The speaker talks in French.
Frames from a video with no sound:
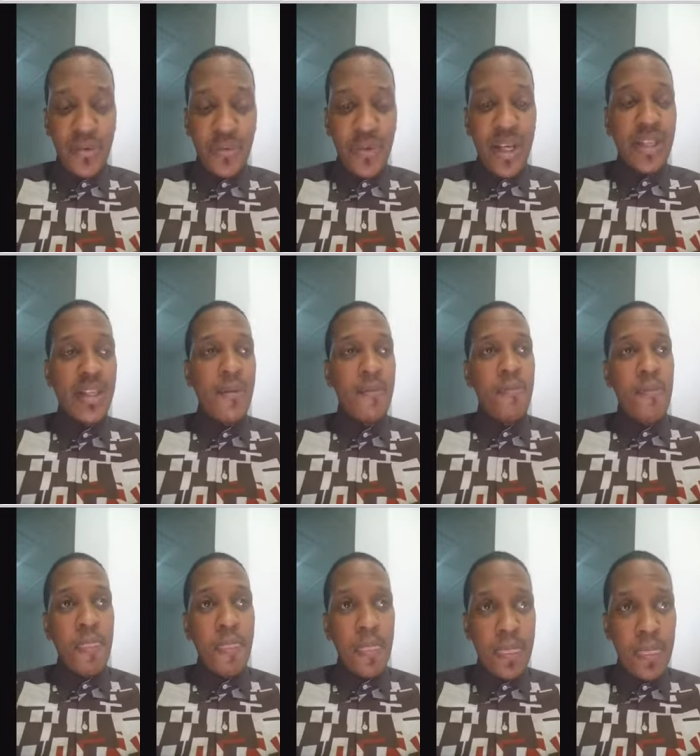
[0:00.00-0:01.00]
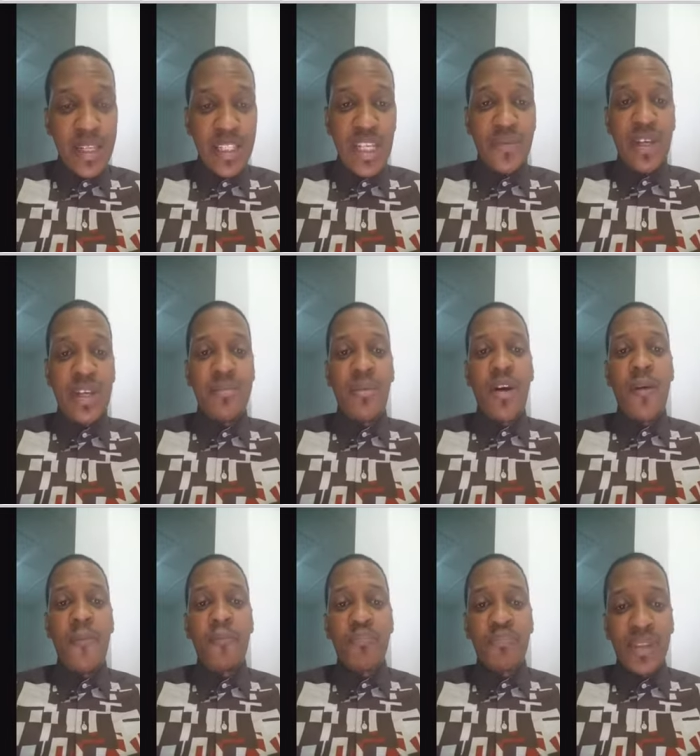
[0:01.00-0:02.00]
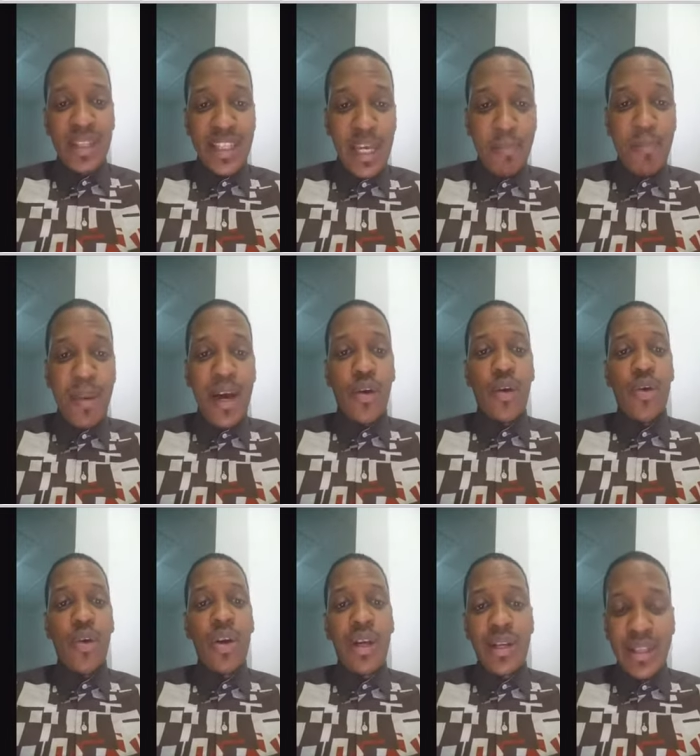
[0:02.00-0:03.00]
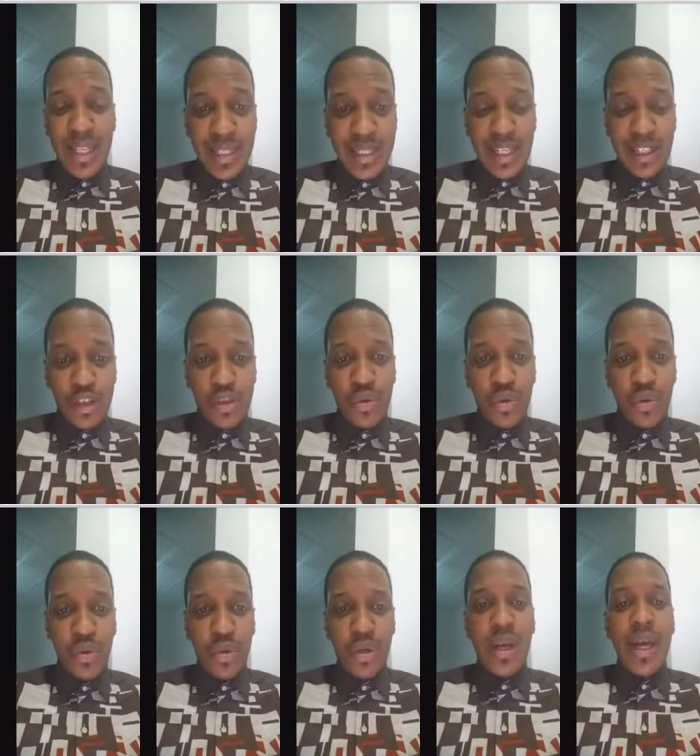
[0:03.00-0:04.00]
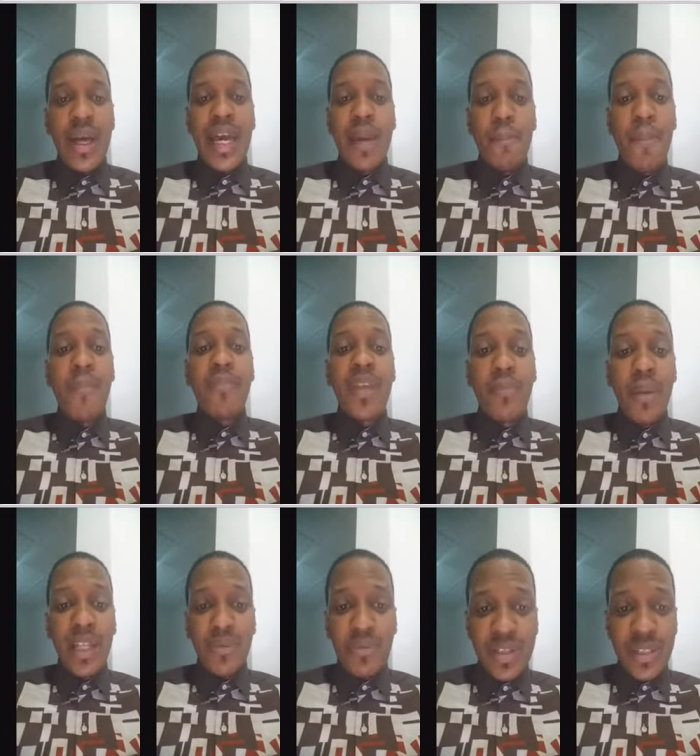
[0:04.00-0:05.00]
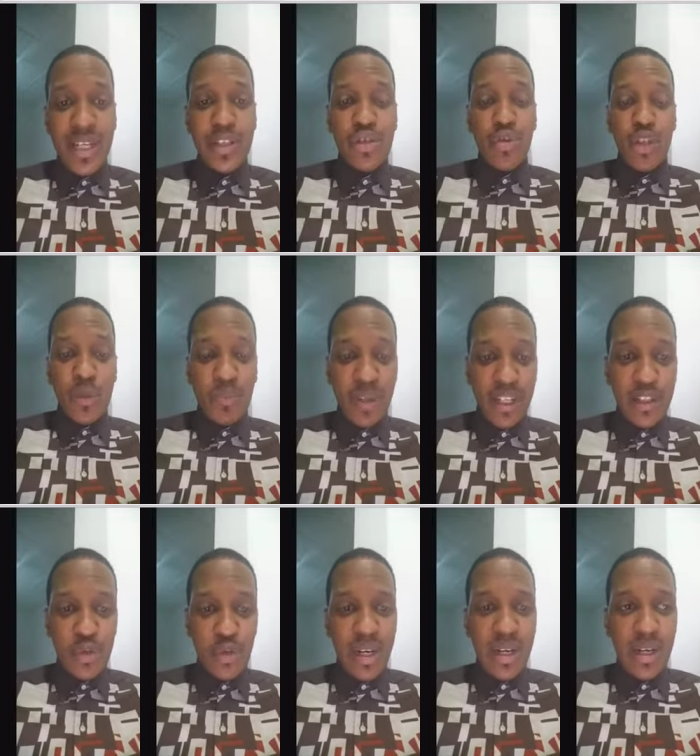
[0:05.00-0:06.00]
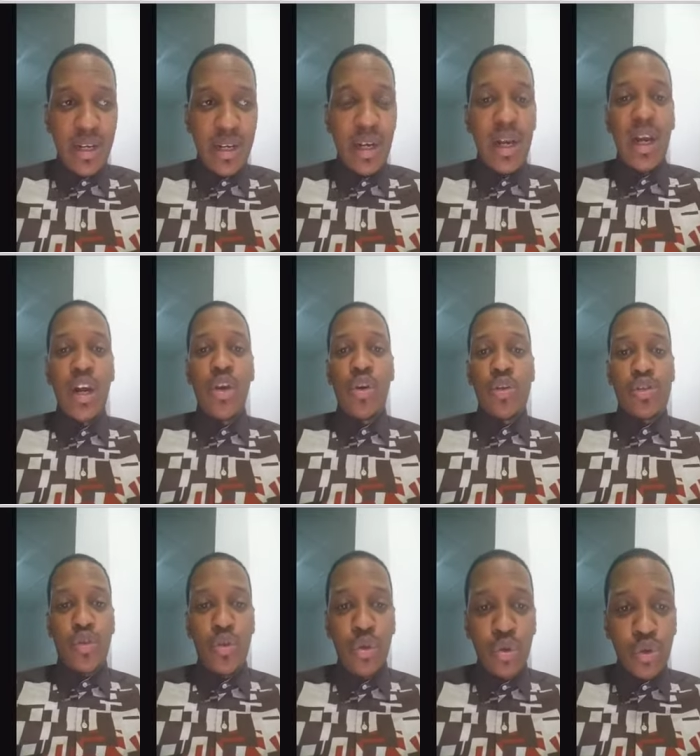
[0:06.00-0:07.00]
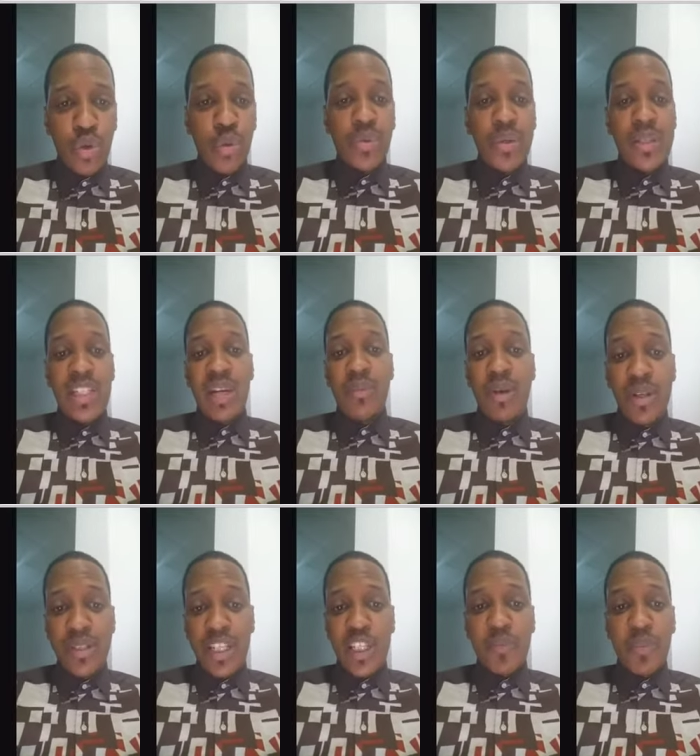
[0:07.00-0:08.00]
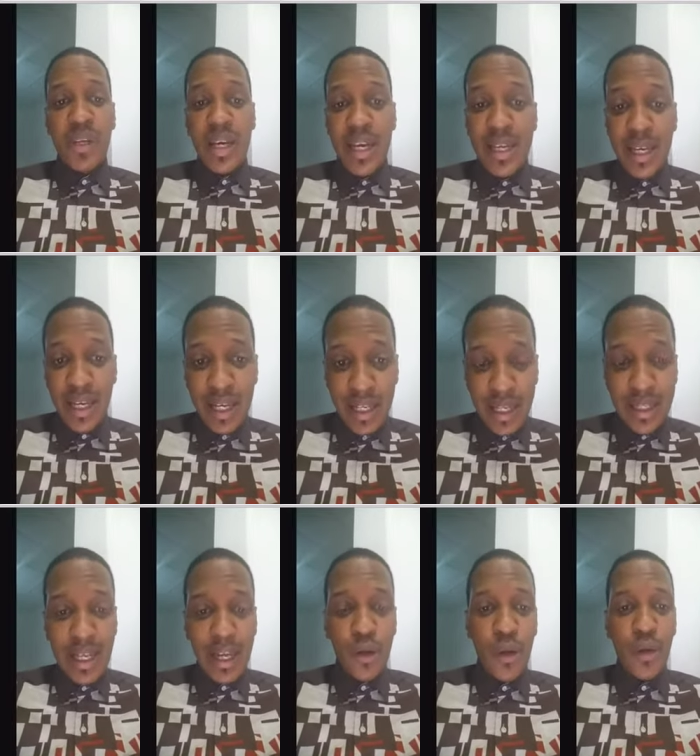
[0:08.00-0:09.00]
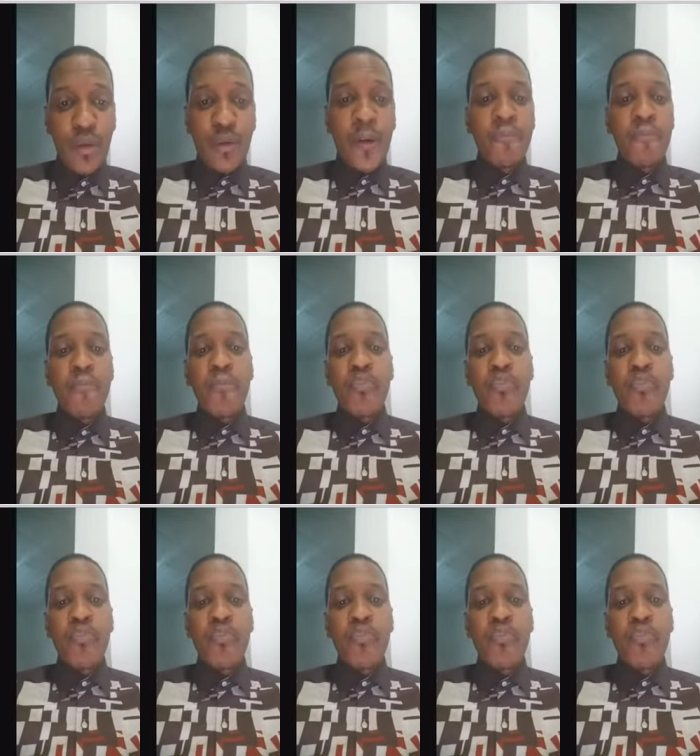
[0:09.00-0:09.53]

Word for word: faits, des événements, des paroles, des actions et même des manifestations spirituelles. Lorsque le don du discernement des esprits est, à l'œuvre,